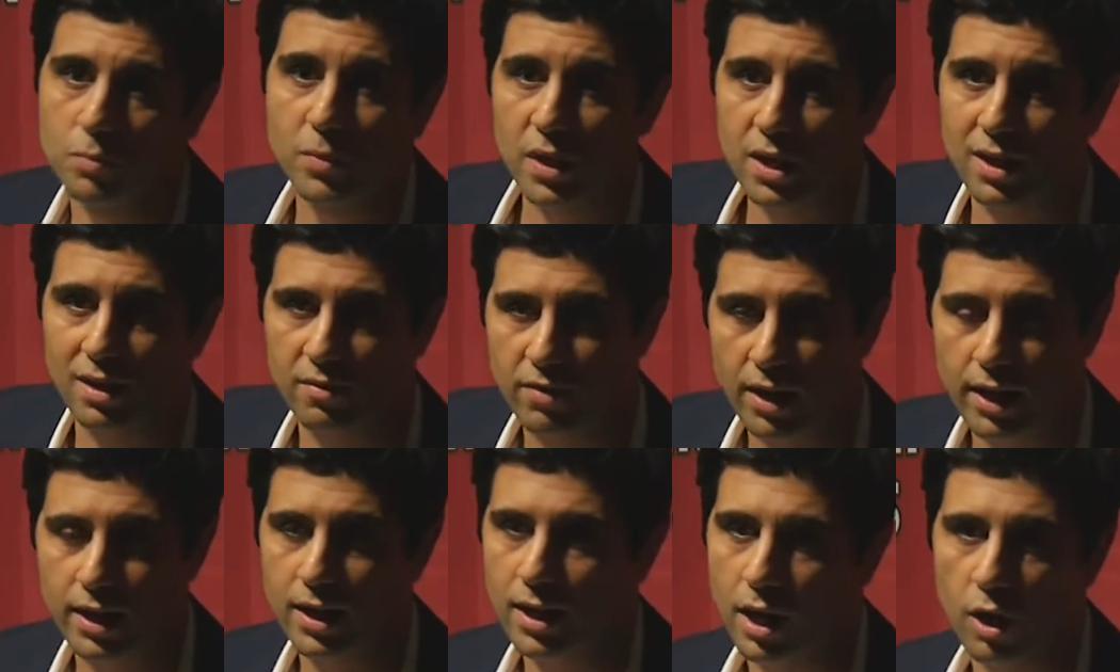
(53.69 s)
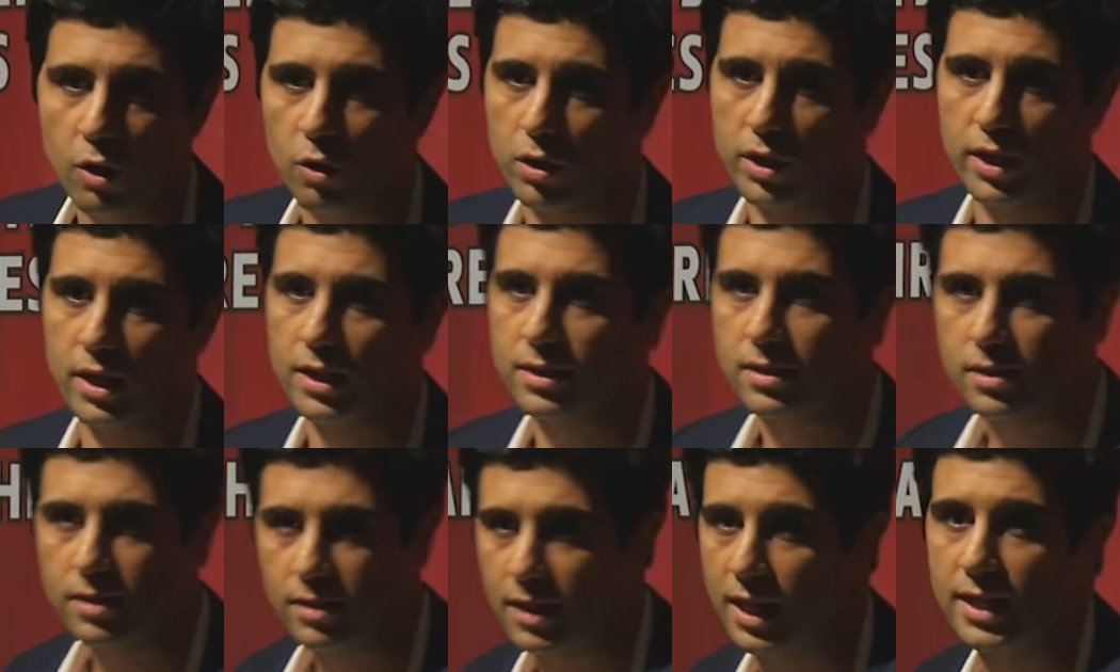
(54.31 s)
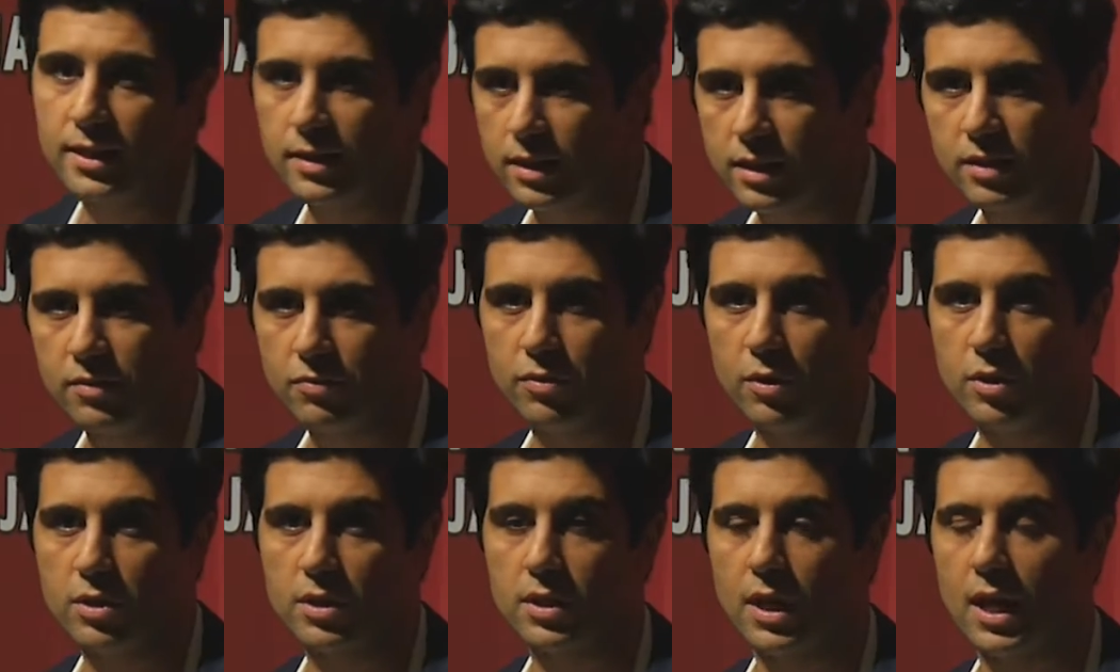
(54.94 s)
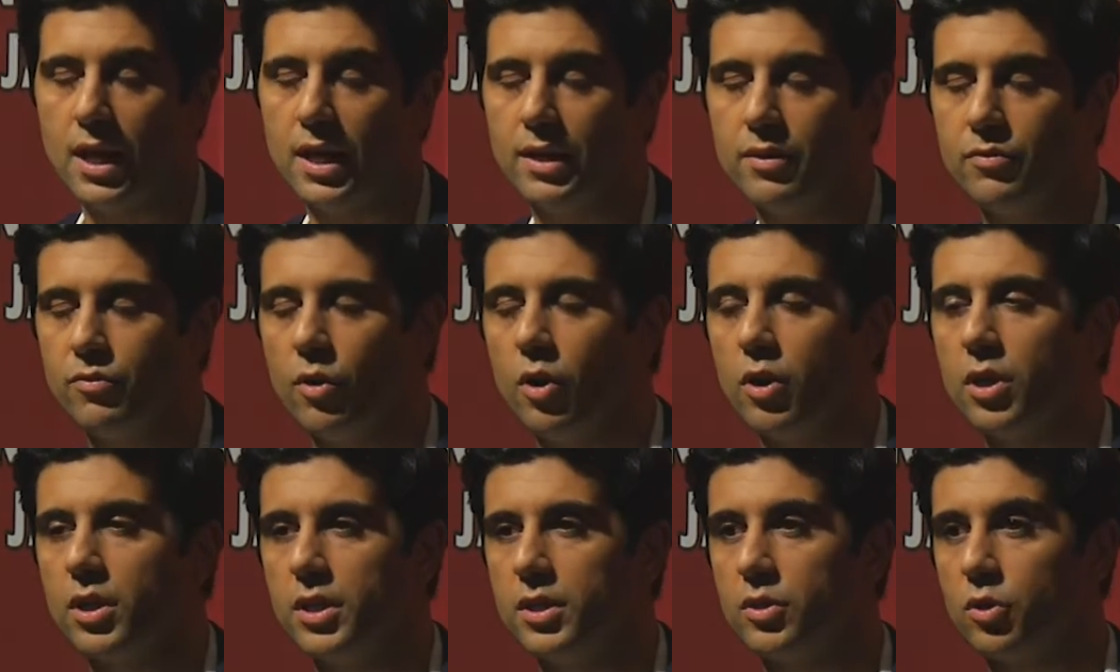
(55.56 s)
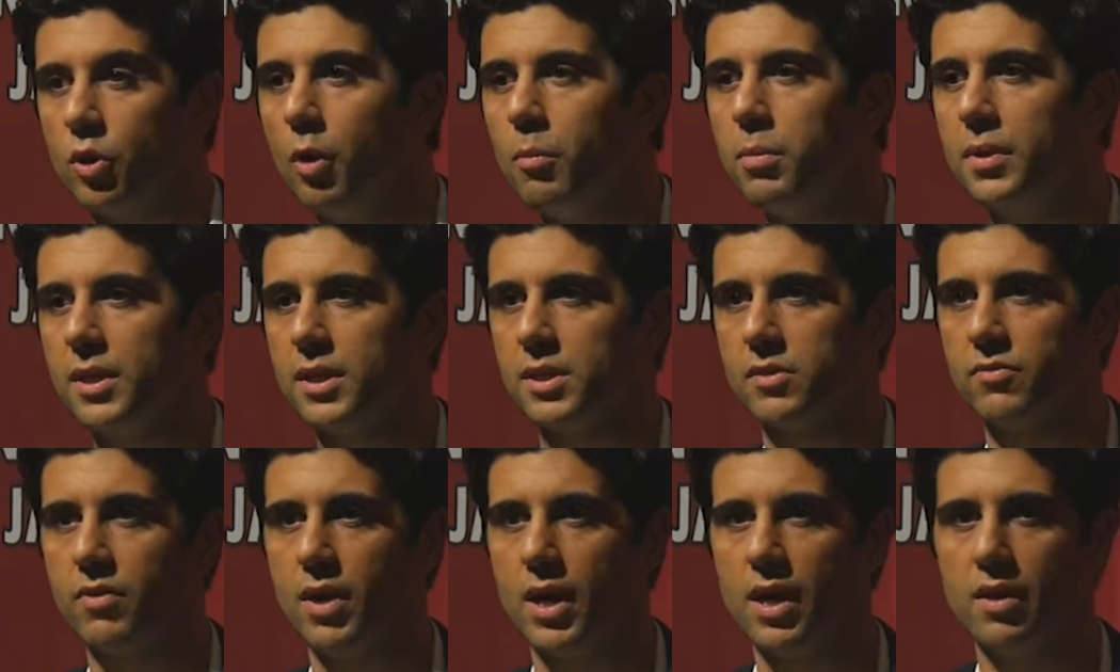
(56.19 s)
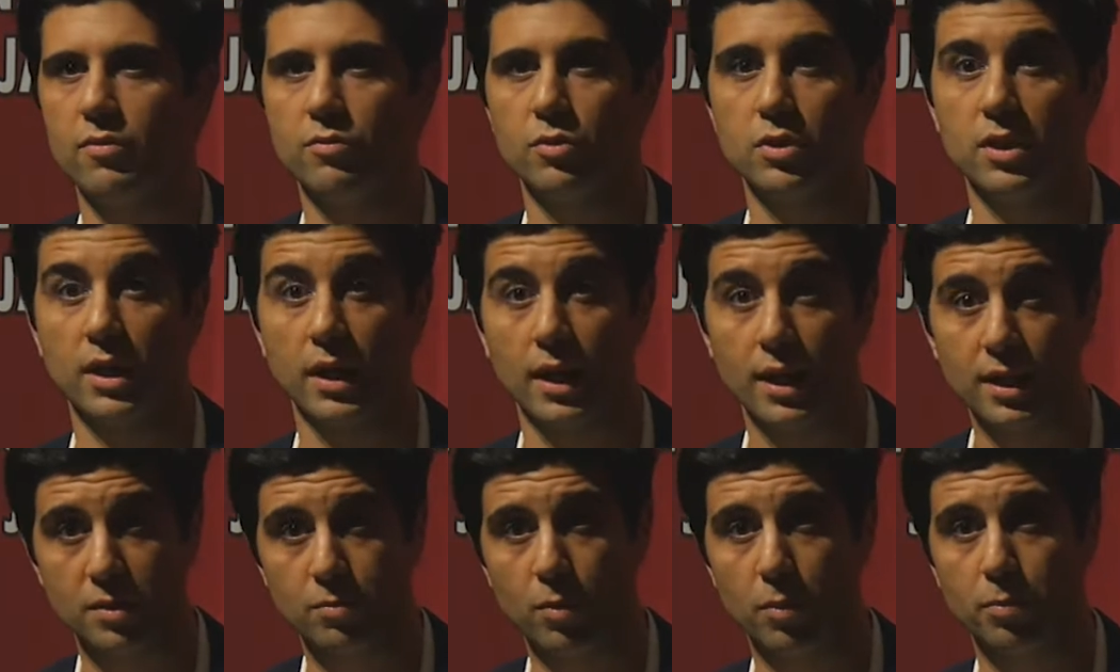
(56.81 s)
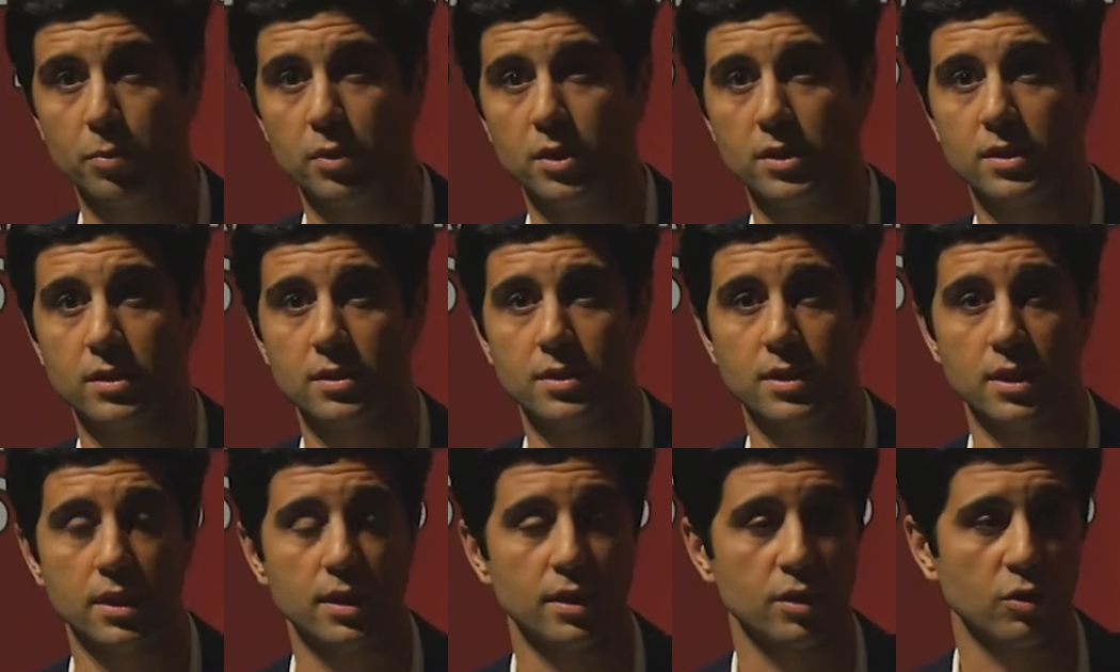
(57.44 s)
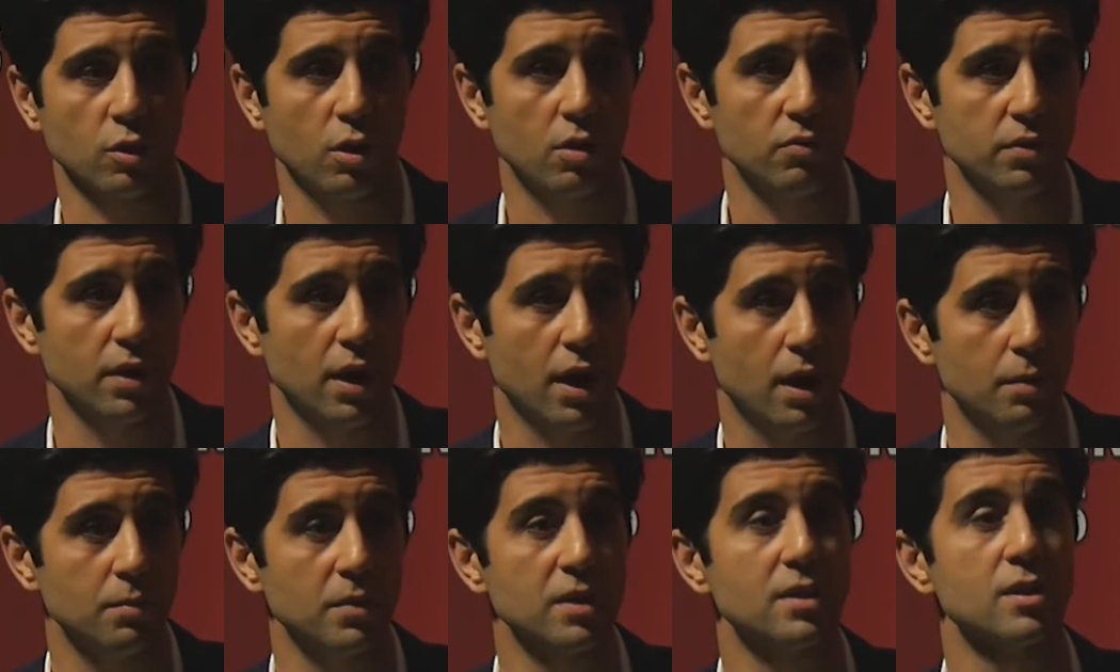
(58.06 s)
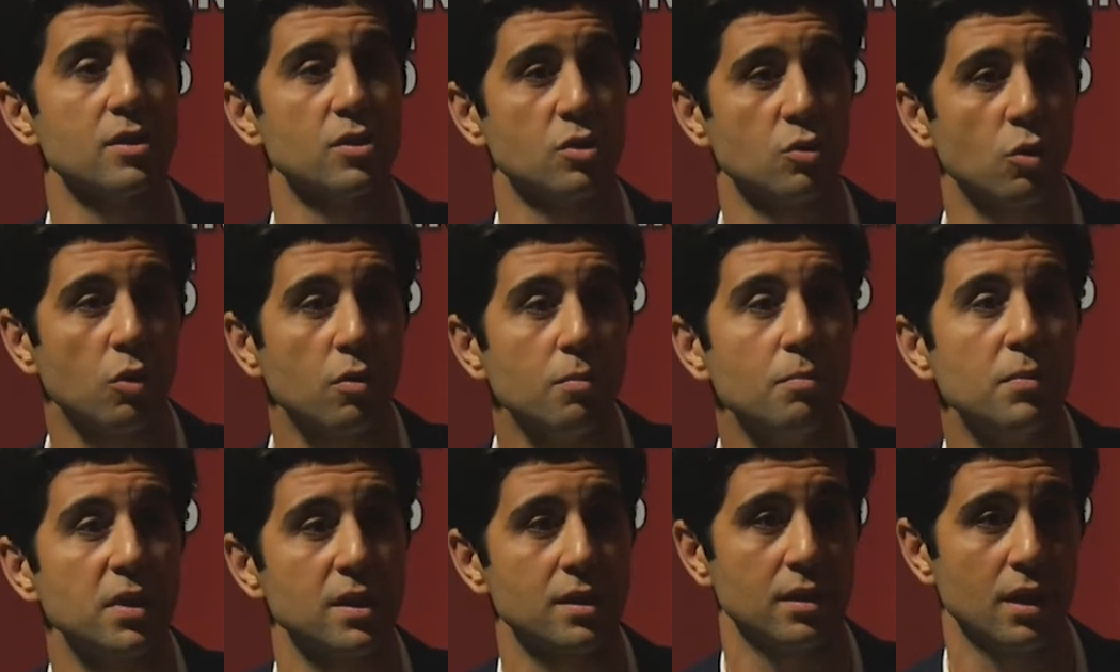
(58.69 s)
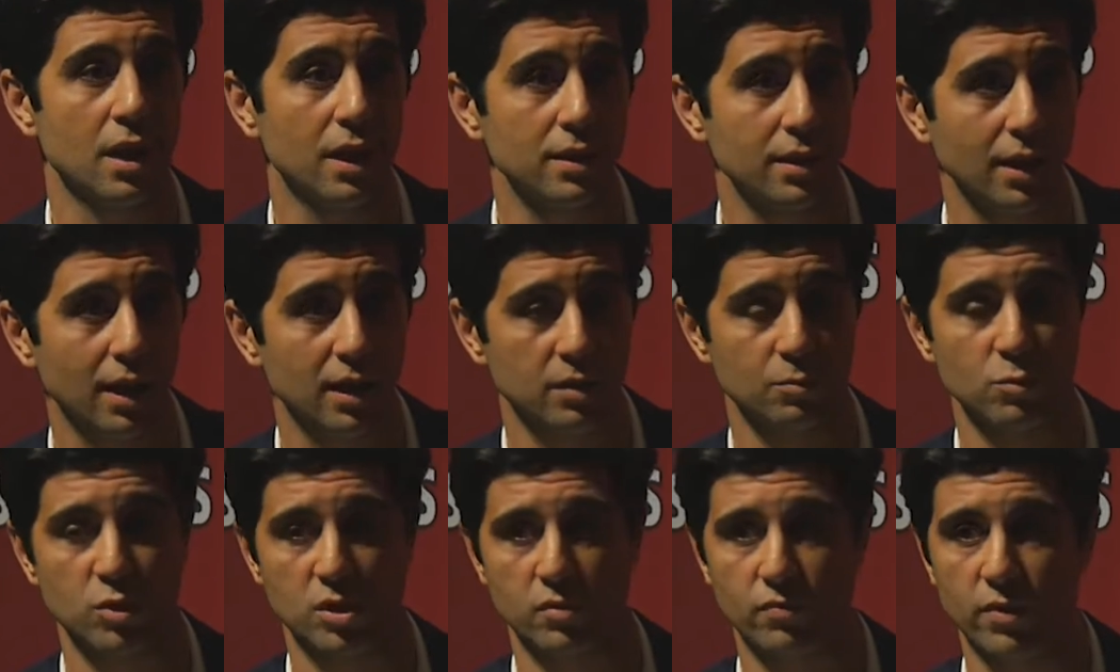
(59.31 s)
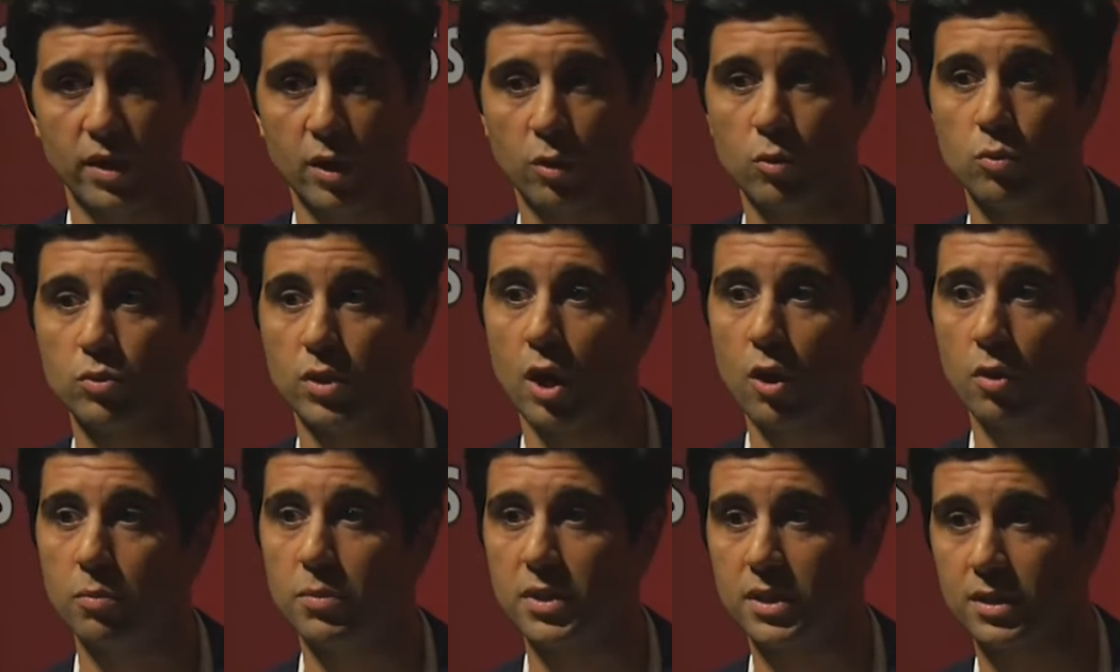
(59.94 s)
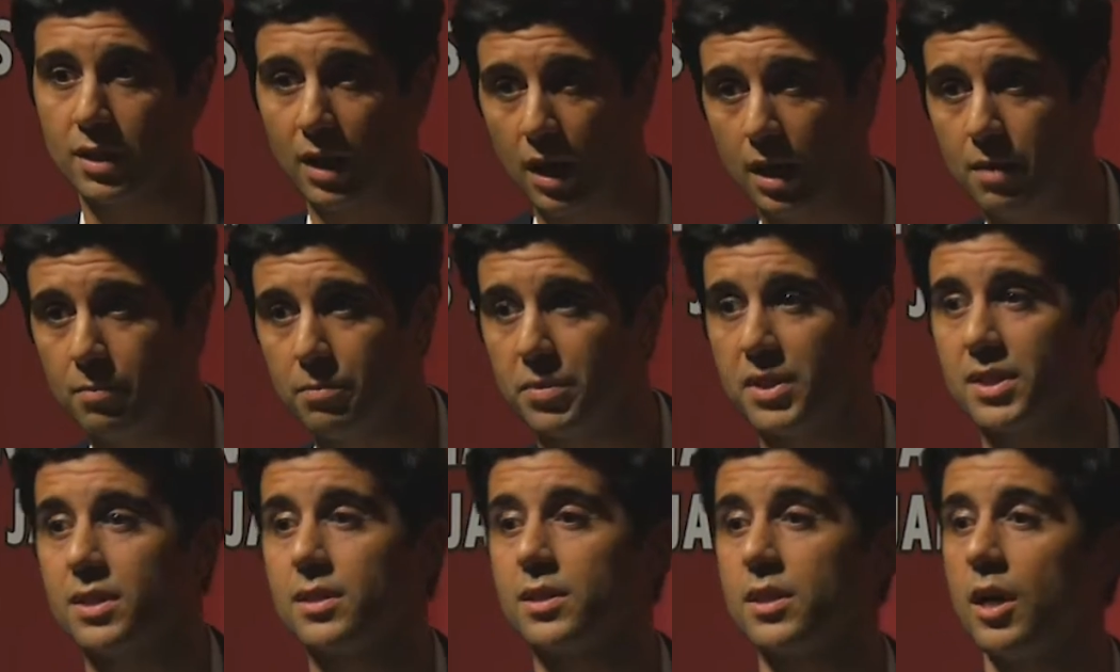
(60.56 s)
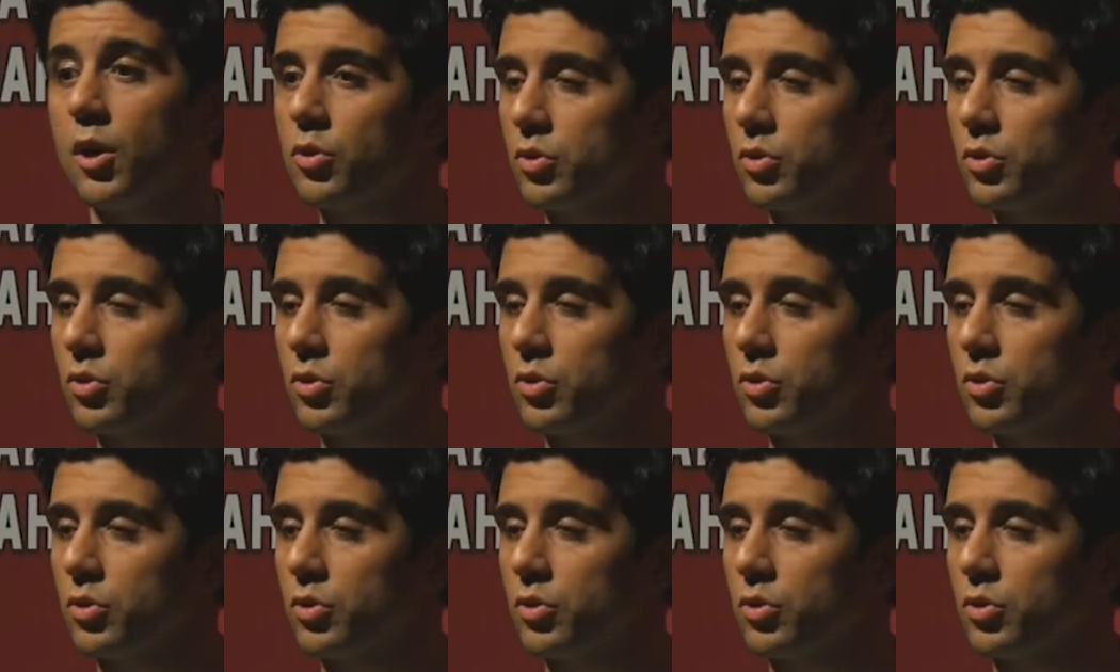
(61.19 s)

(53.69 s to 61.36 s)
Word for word: mittlerweile auch jetzt, seit ich vor drei Wochen in Koblenz war, wo die Rechtspopulisten sich getroffen haben, ist es doch ein bisschen eine andere Atmosphäre und auch mit Trump ist es auch